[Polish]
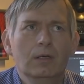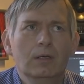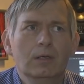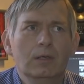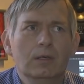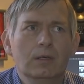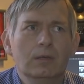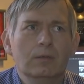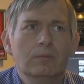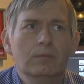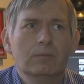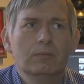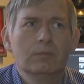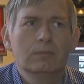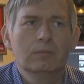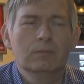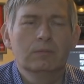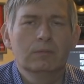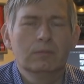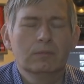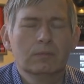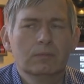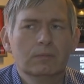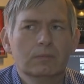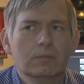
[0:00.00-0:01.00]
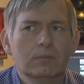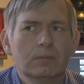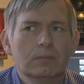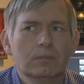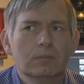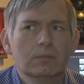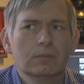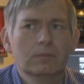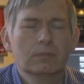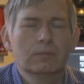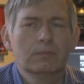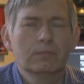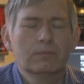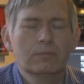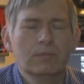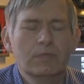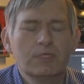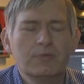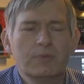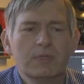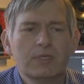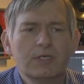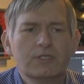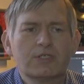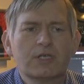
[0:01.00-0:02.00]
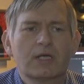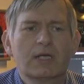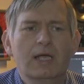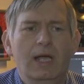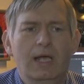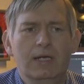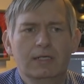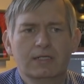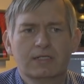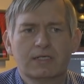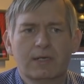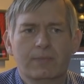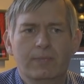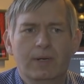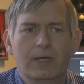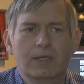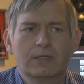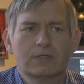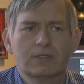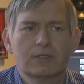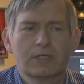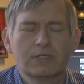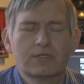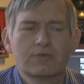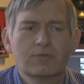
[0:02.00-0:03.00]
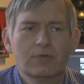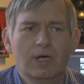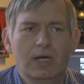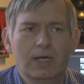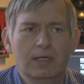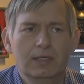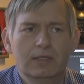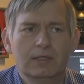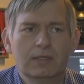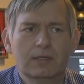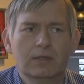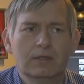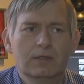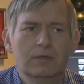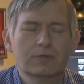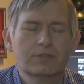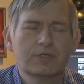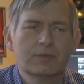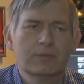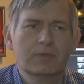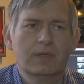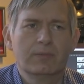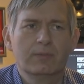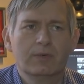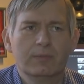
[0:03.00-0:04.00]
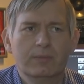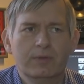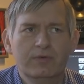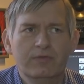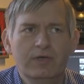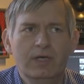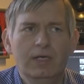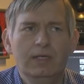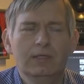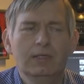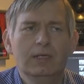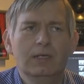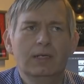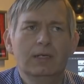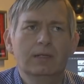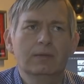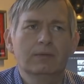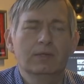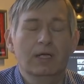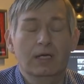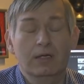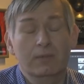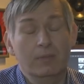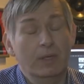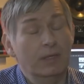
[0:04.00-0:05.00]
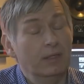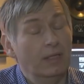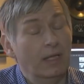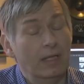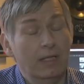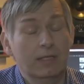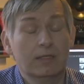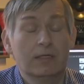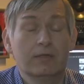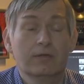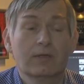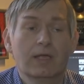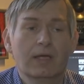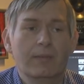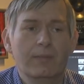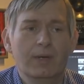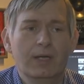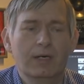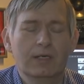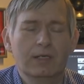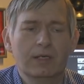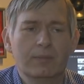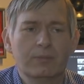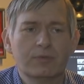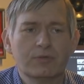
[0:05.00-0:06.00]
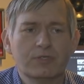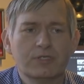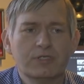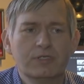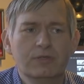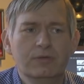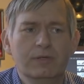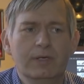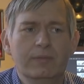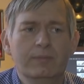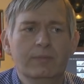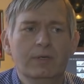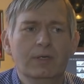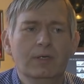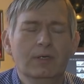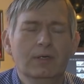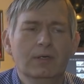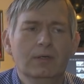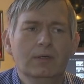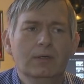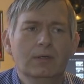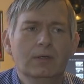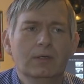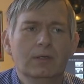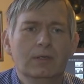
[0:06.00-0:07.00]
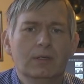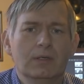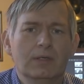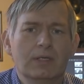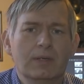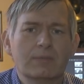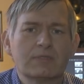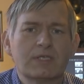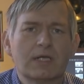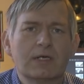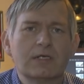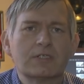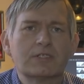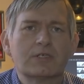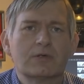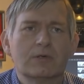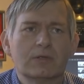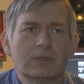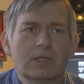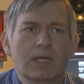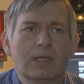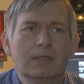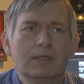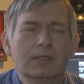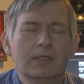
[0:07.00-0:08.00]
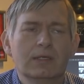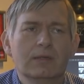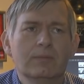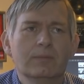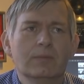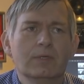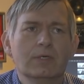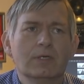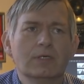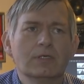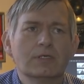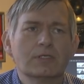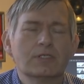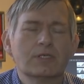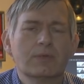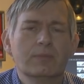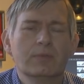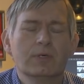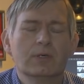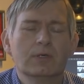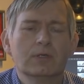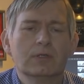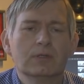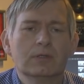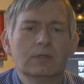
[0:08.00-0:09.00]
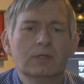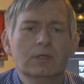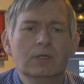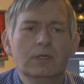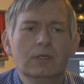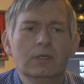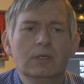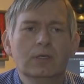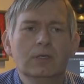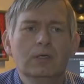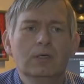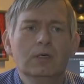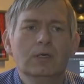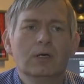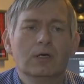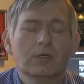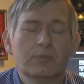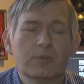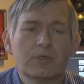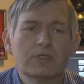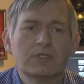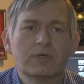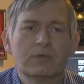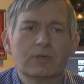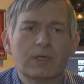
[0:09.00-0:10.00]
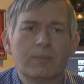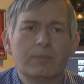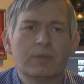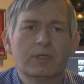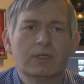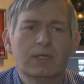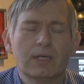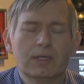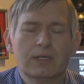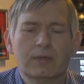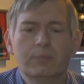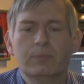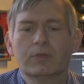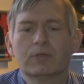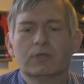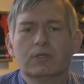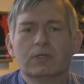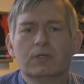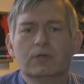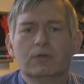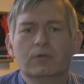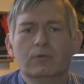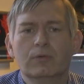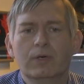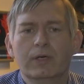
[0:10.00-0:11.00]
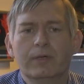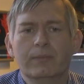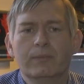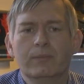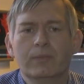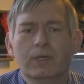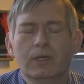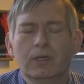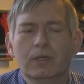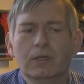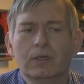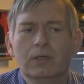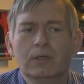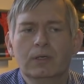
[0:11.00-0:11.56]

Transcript: Y, myśmy nie czekali za bardzo, nie słuchali tego, o czym tam opowiada. Ja chyba na kamery nie puściłem. Nam zależało na tym, żeby on odpowiedział na pytanie pod tytułem